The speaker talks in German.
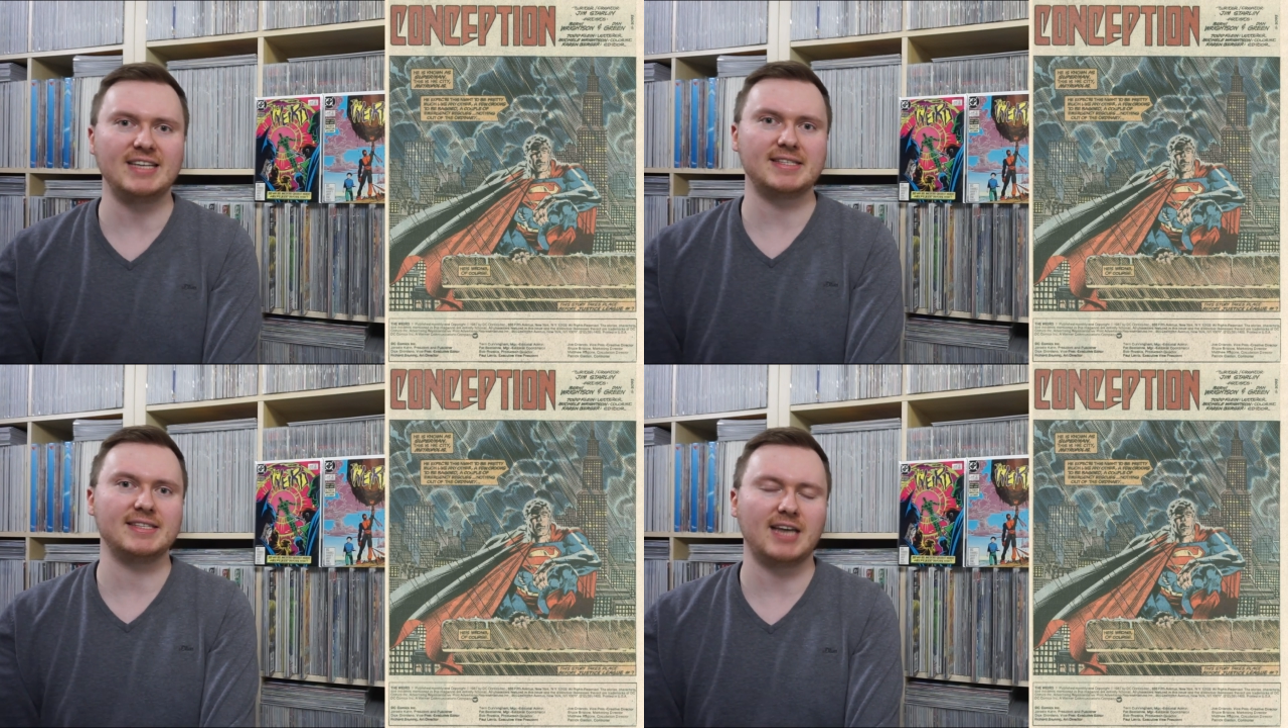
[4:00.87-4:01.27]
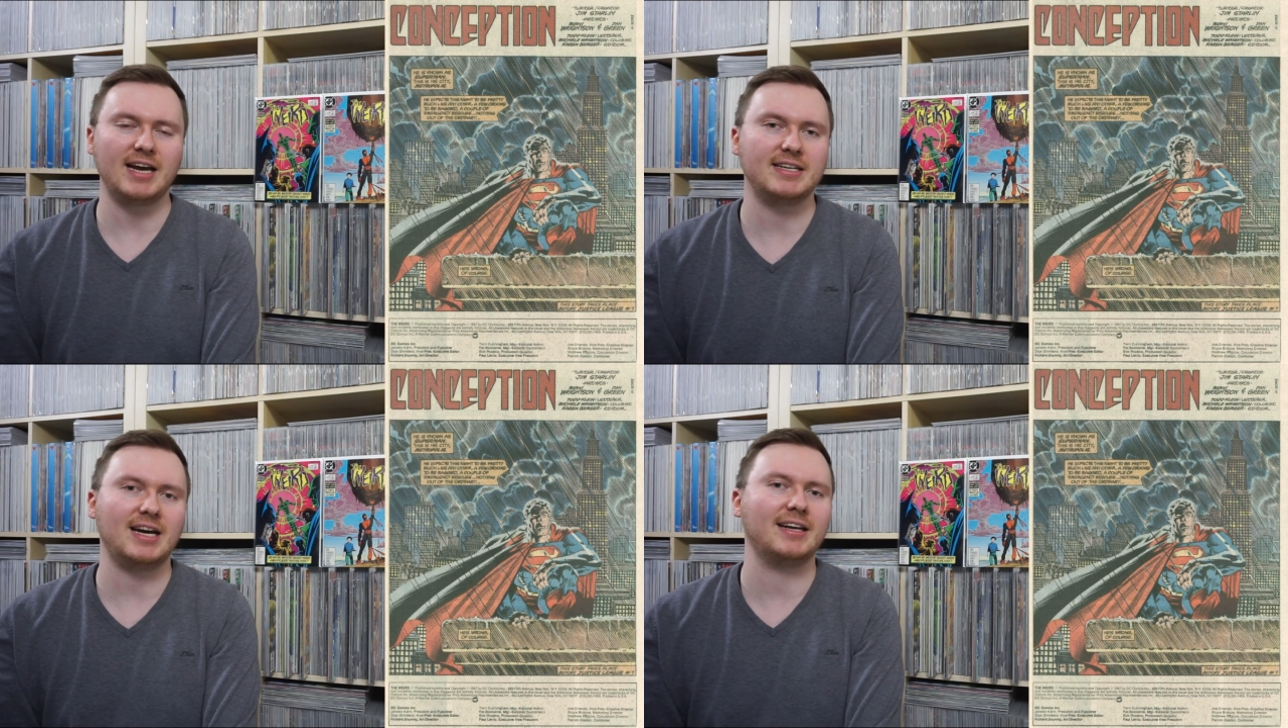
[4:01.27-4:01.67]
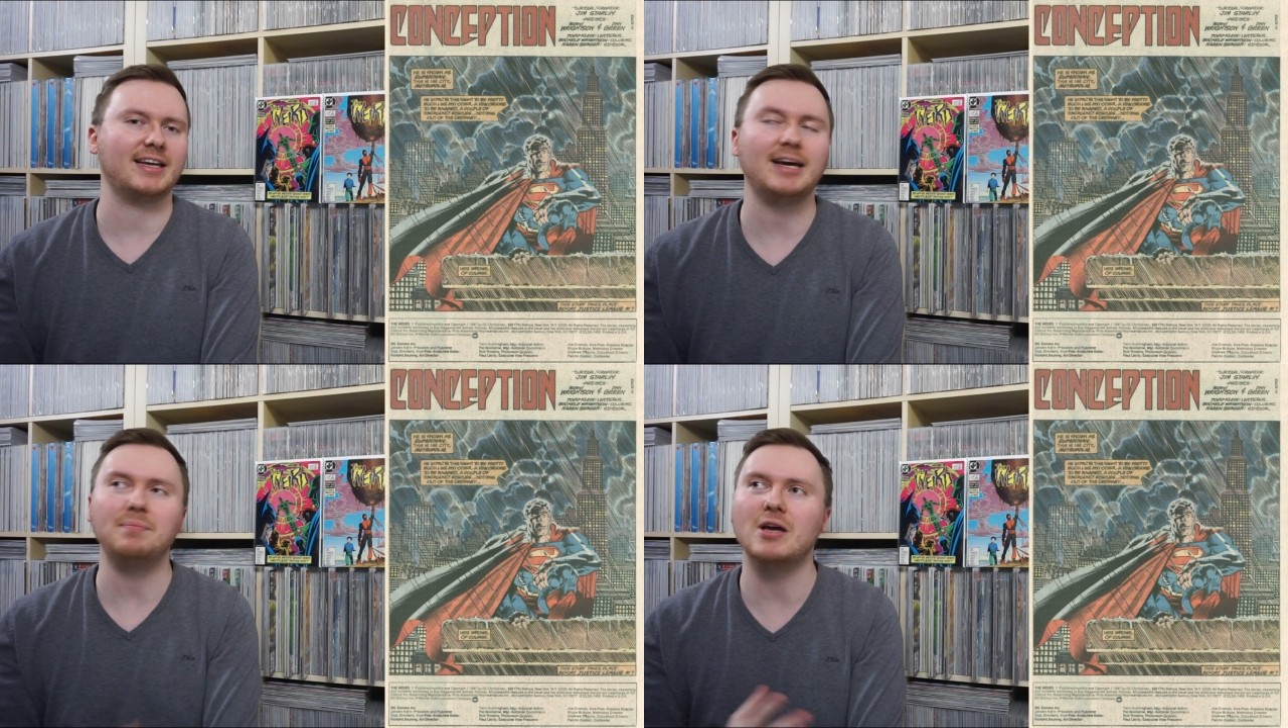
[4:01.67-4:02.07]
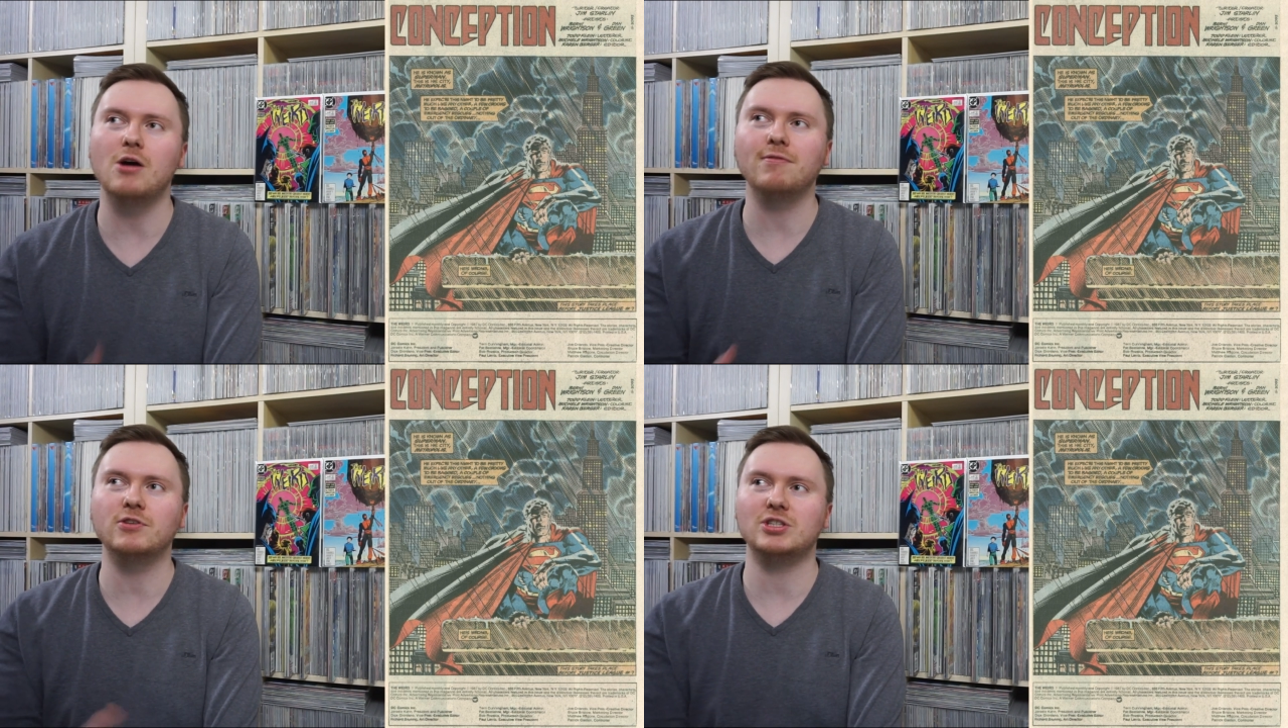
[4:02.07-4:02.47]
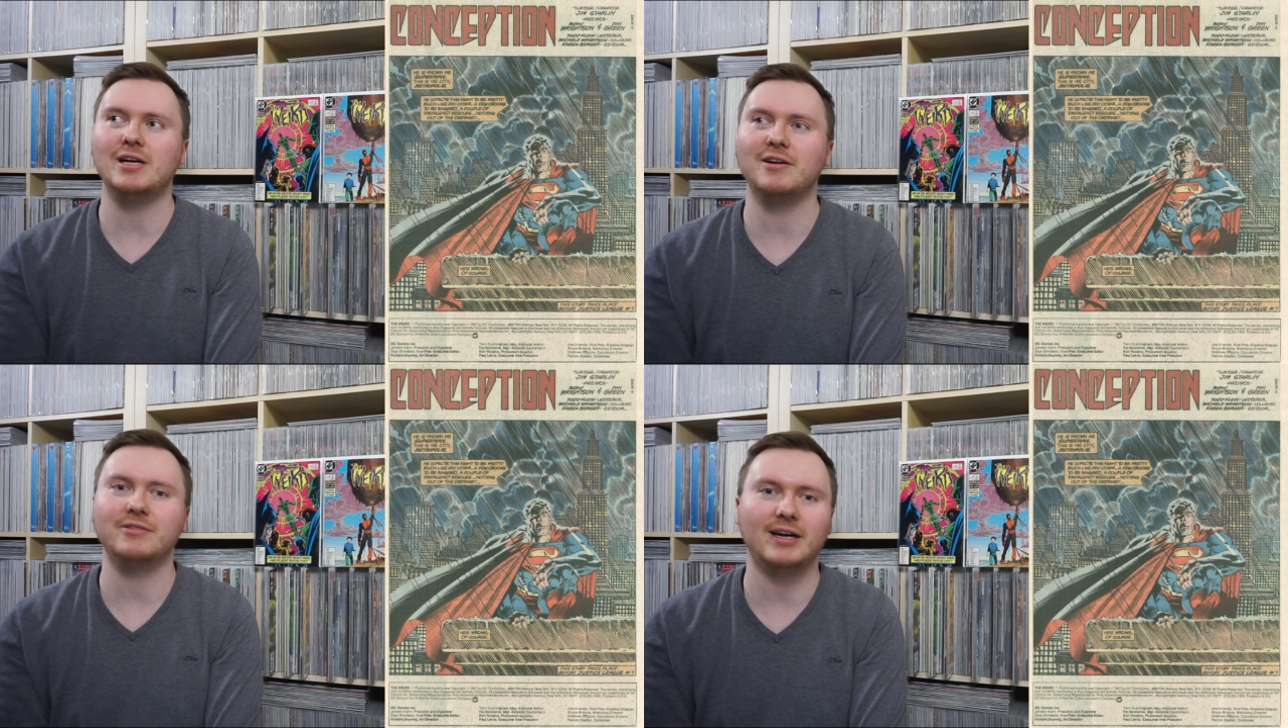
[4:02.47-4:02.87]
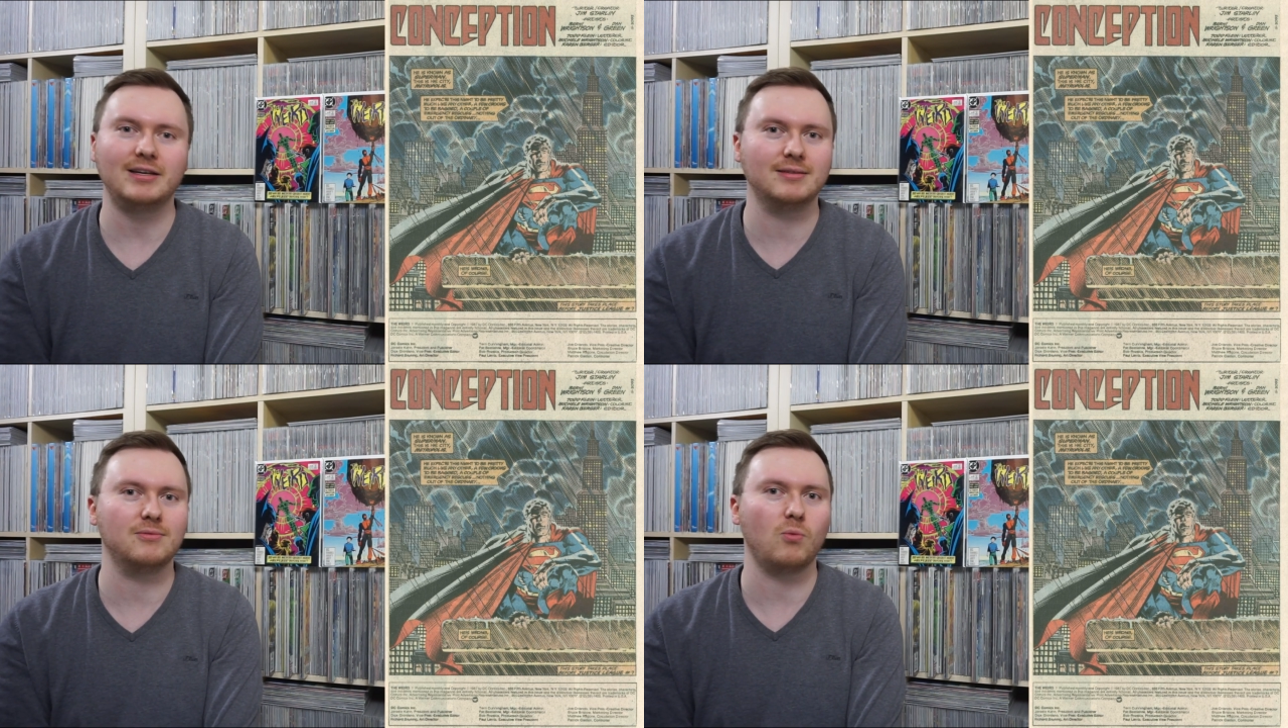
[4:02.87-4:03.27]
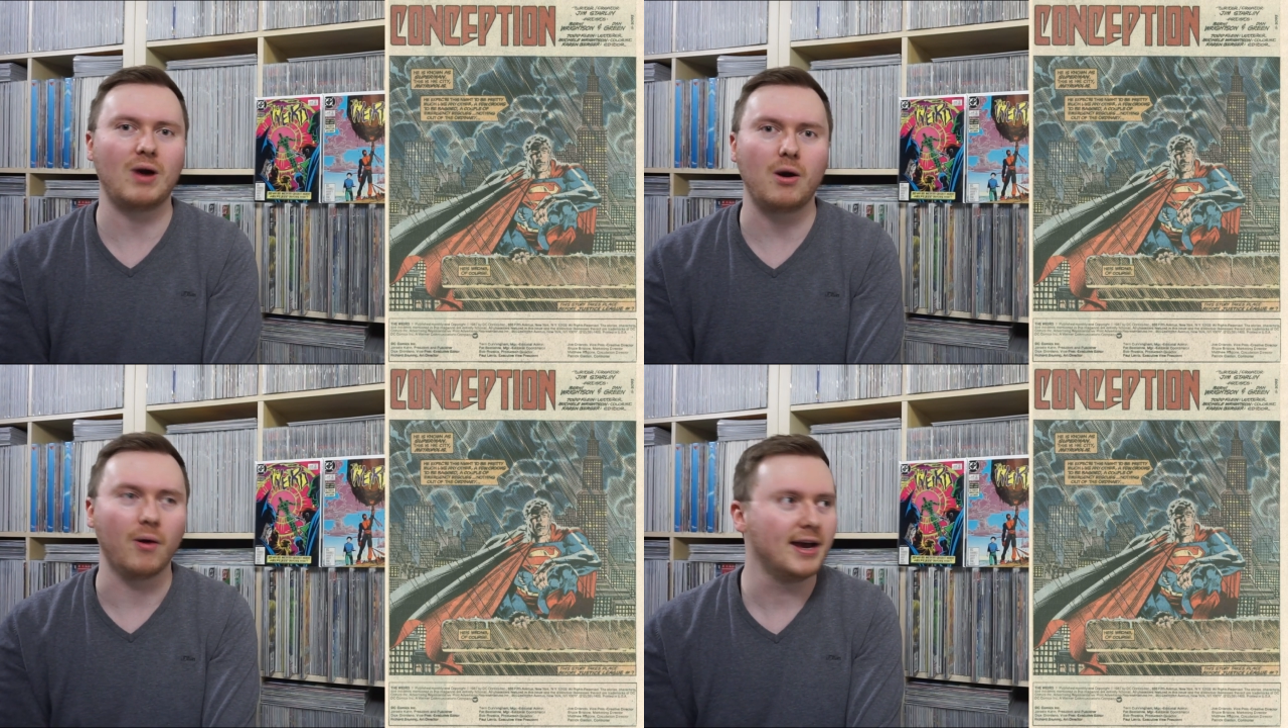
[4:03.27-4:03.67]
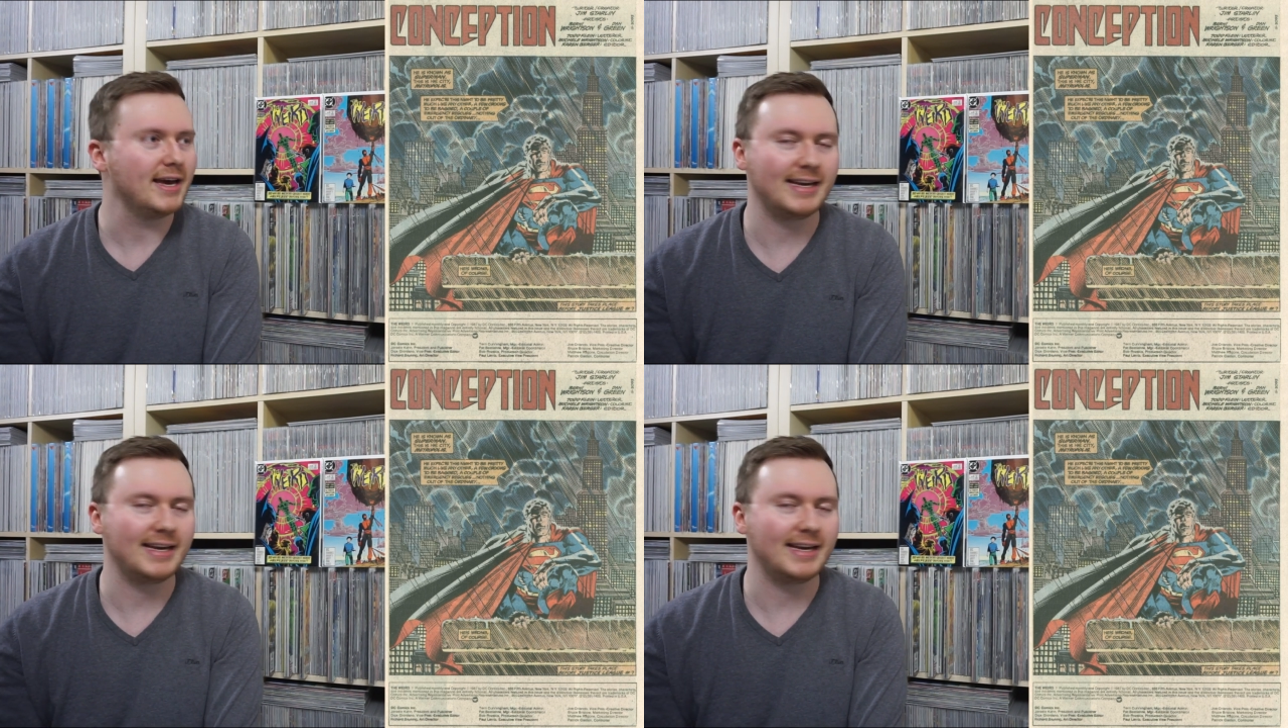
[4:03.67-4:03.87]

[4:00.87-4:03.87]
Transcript: ersten Seite an. Ich habe die aufgeschlagen und dachte, wow,